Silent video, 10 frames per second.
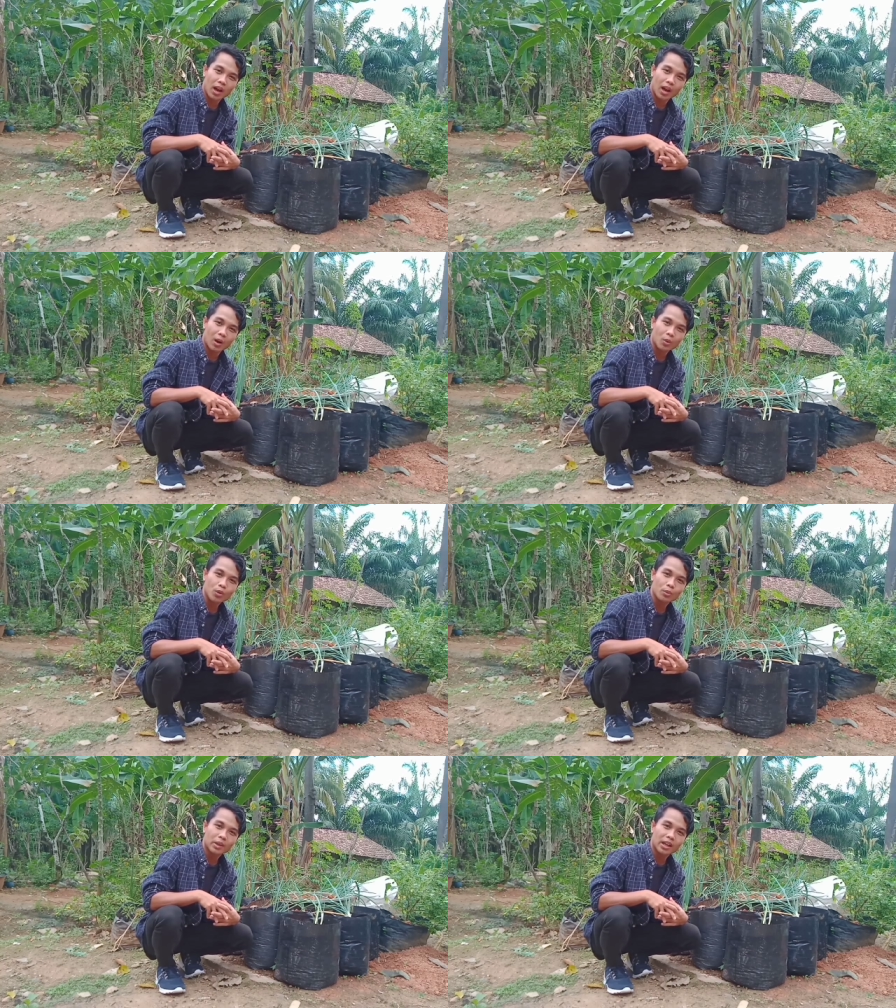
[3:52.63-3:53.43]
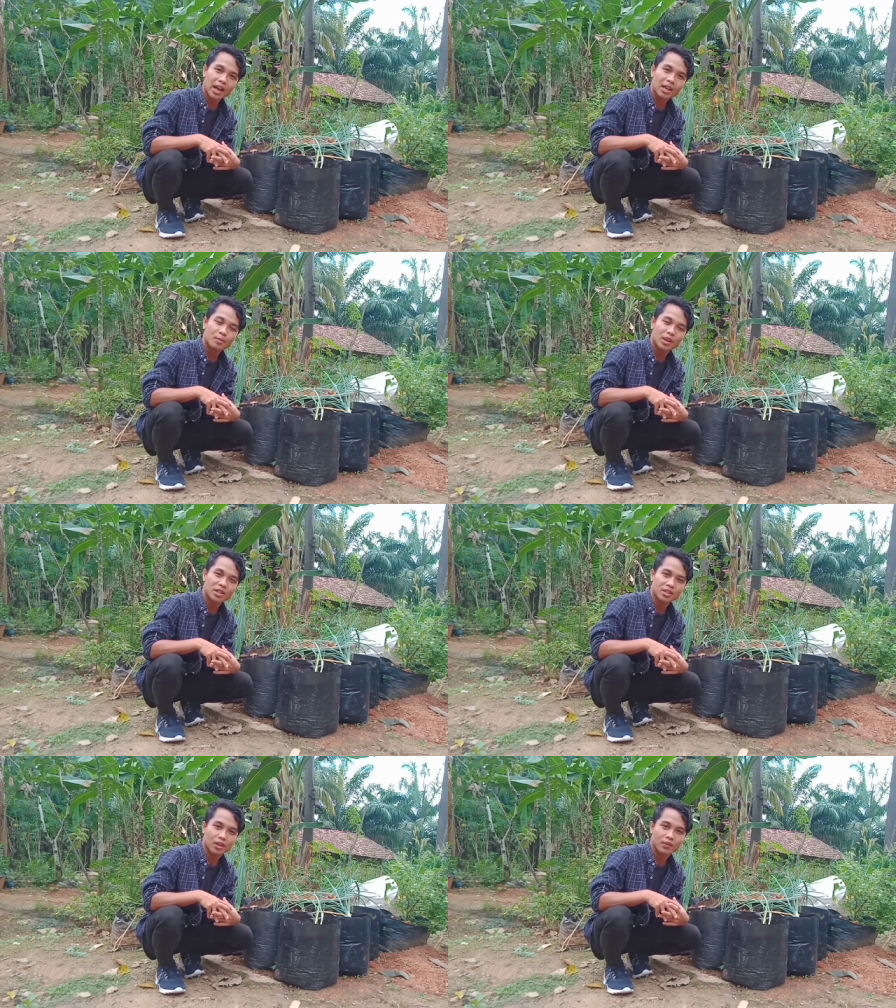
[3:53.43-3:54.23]
A'udzu billahi
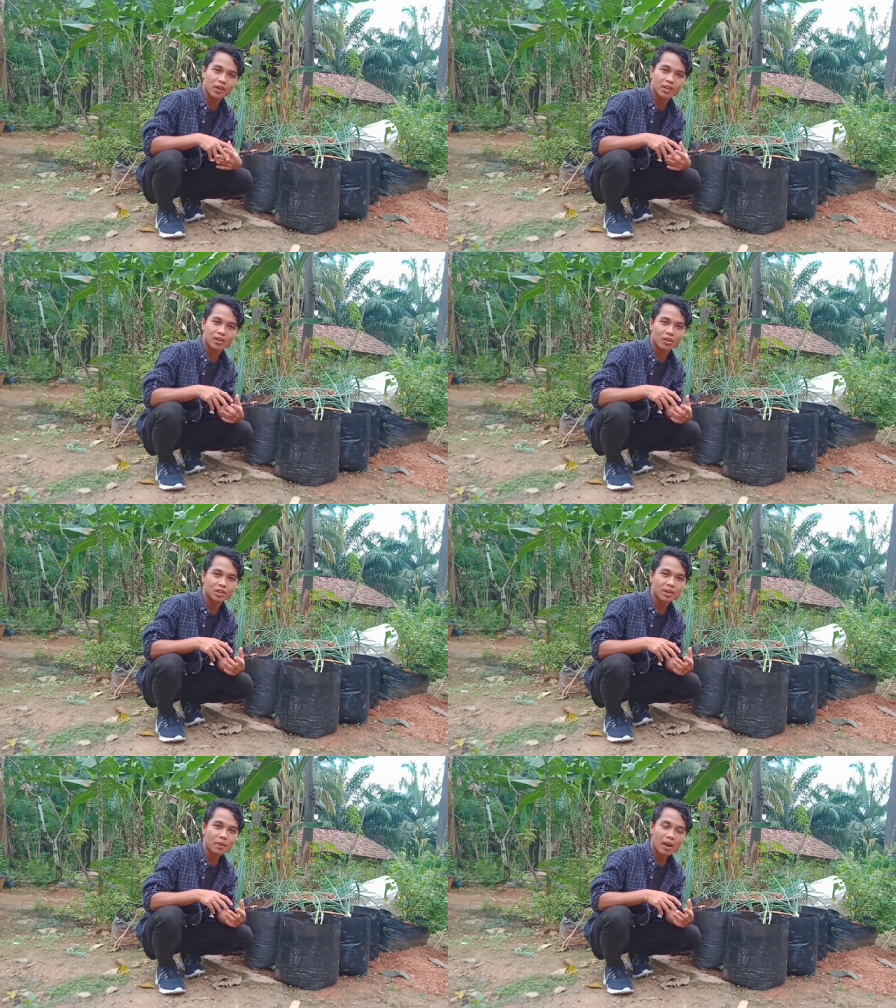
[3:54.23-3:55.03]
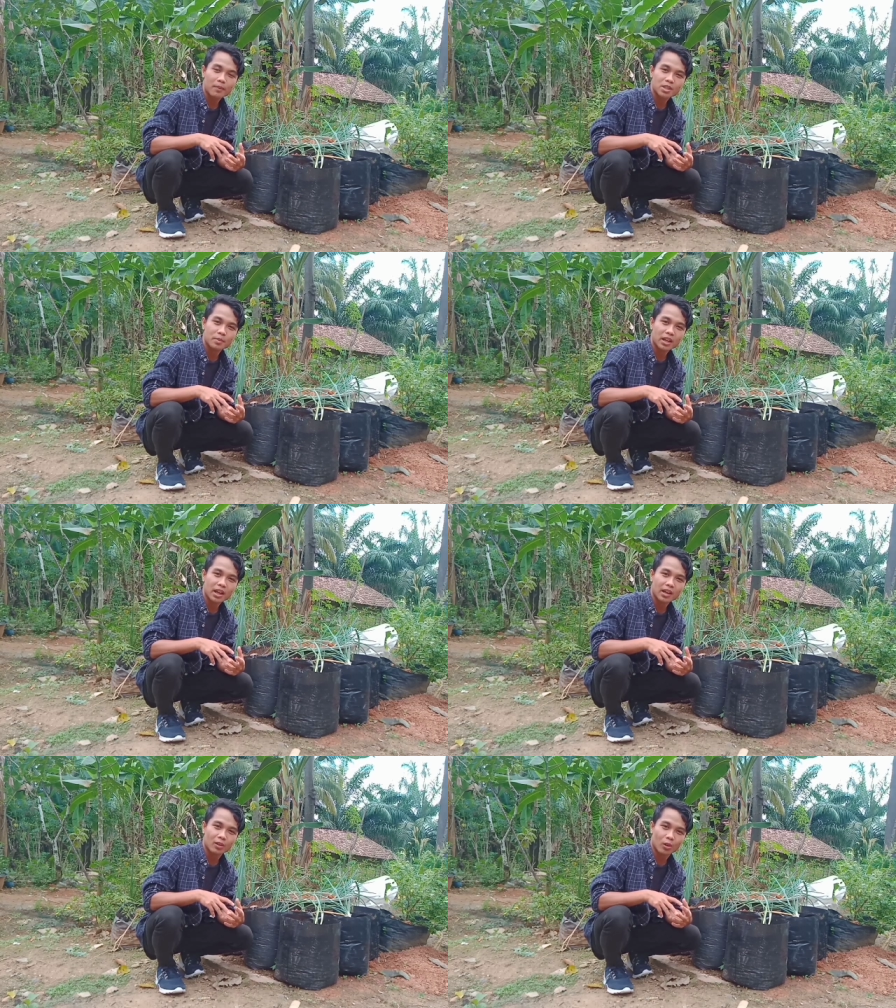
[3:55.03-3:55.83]
minasyaitonirrajim.
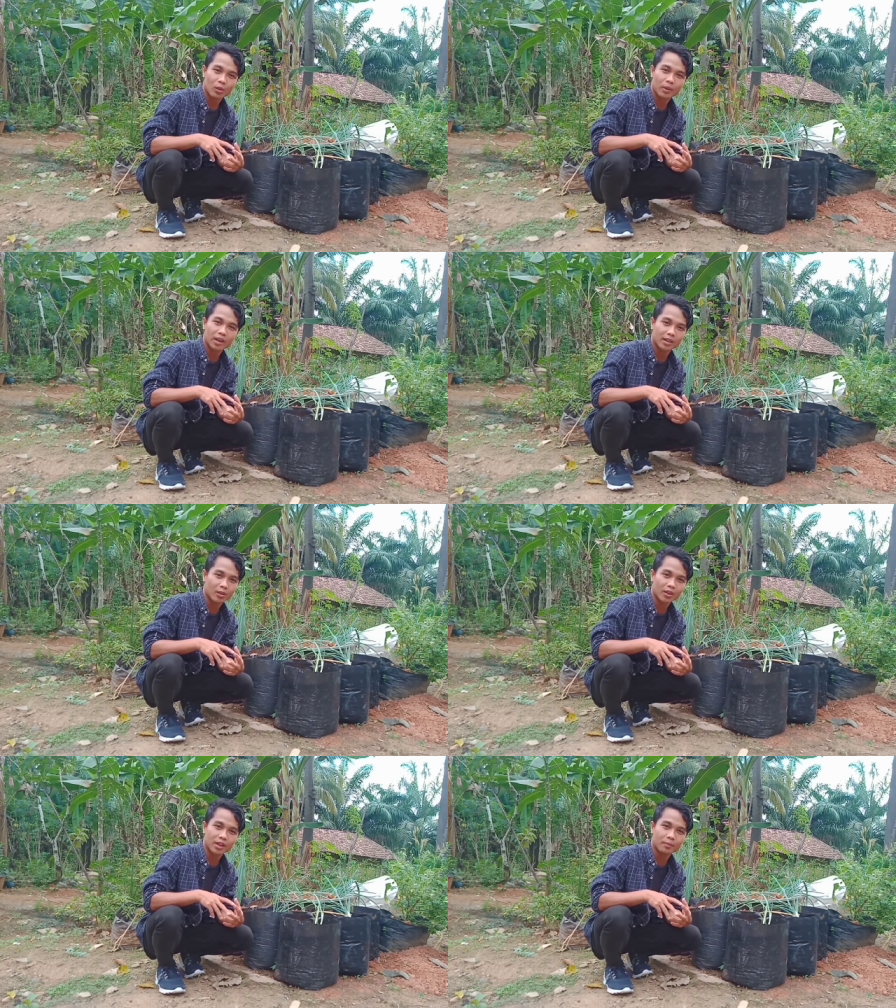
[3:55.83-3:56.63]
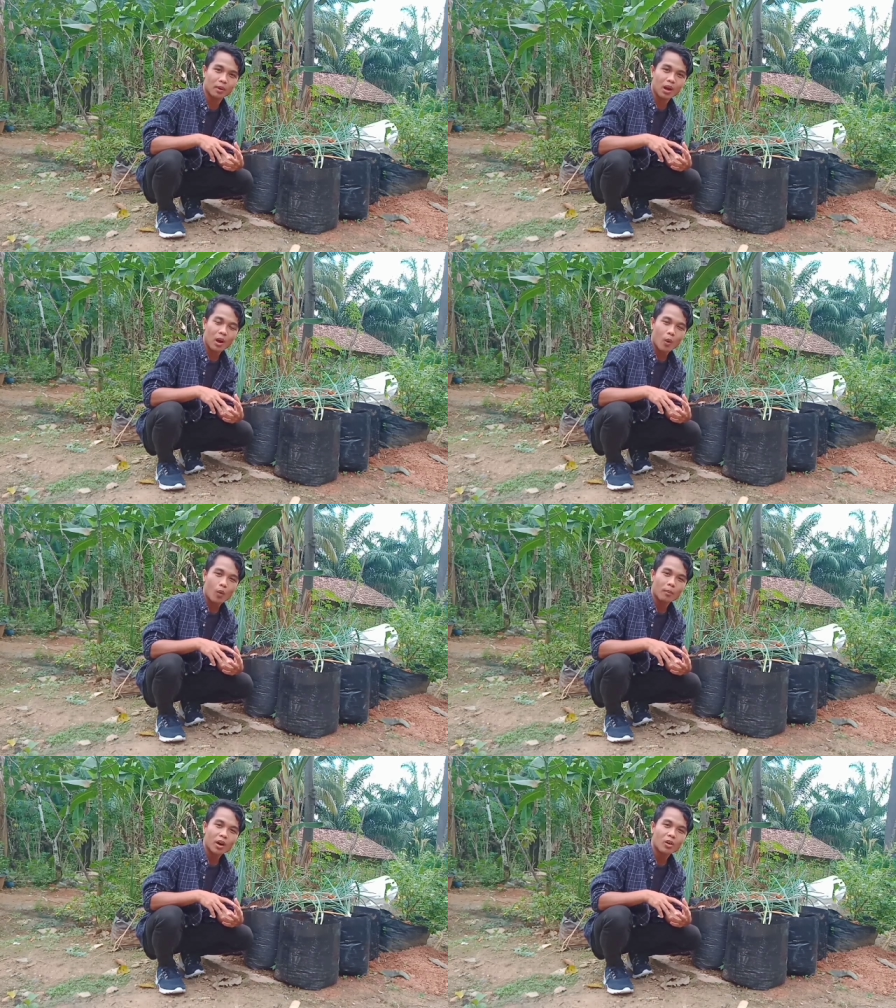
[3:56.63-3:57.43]
Bismillahirrahmanirrahim.
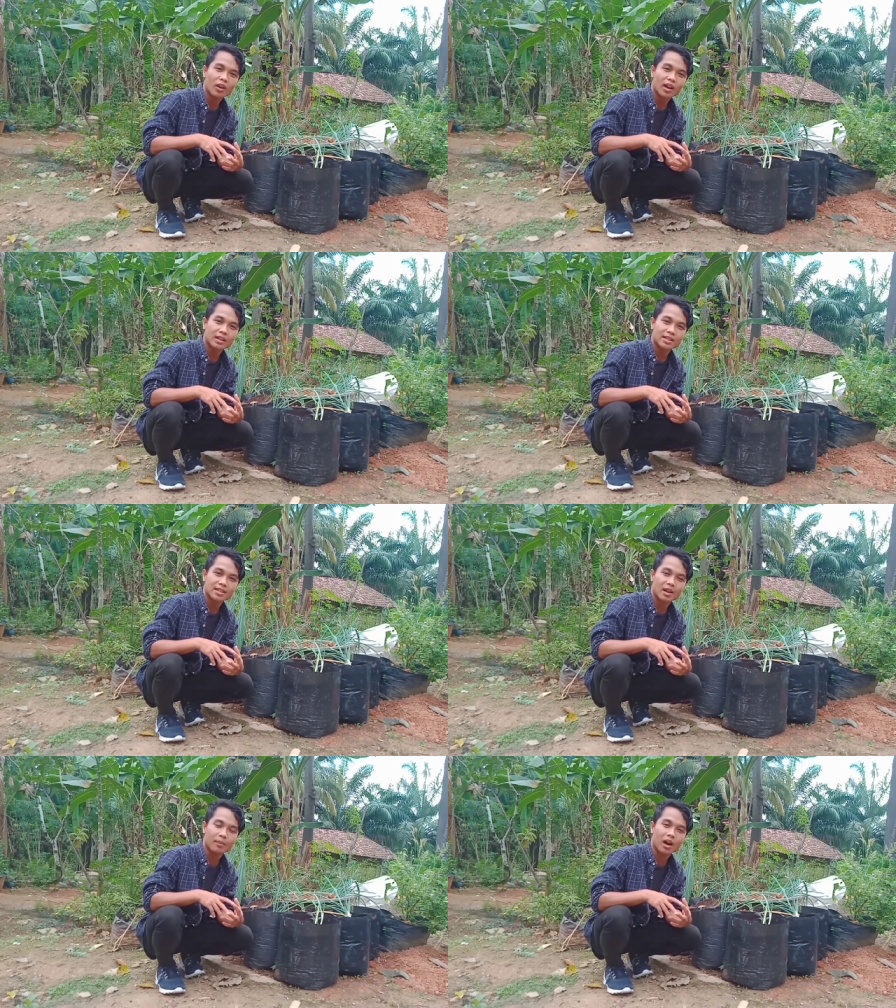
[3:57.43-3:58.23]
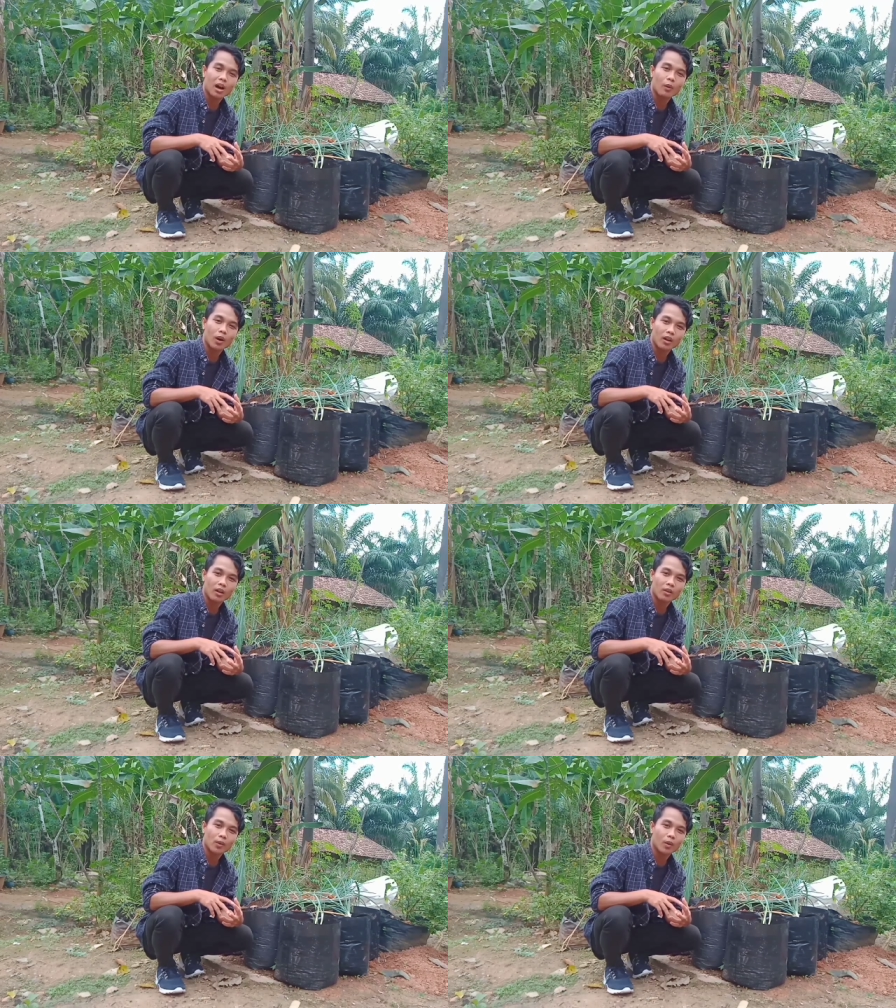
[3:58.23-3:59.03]
Wa ma khalaqna samaa awal
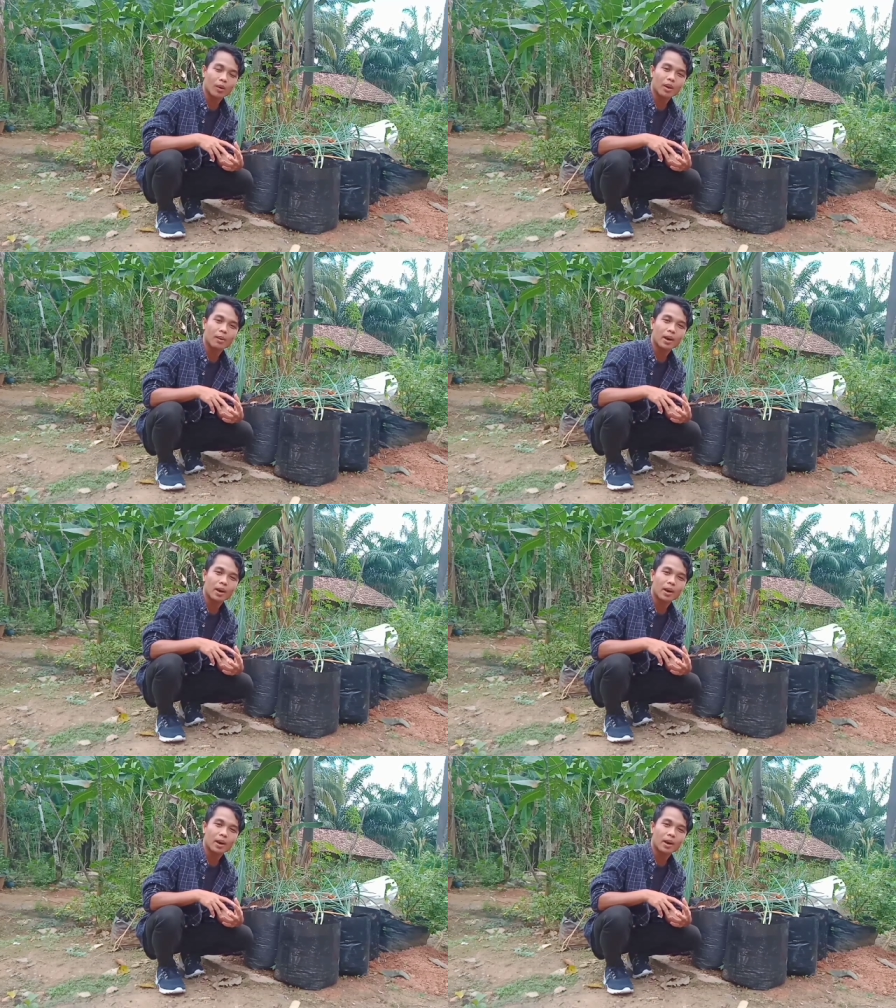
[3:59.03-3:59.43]
arda wa ma